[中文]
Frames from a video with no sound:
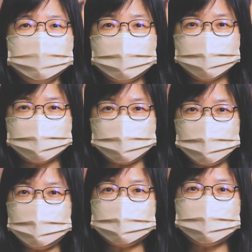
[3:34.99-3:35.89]
当你
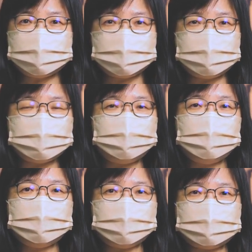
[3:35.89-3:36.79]
确定了前
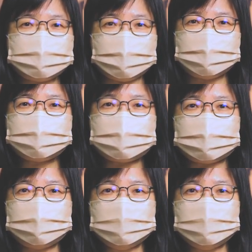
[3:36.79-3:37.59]
面有奖赏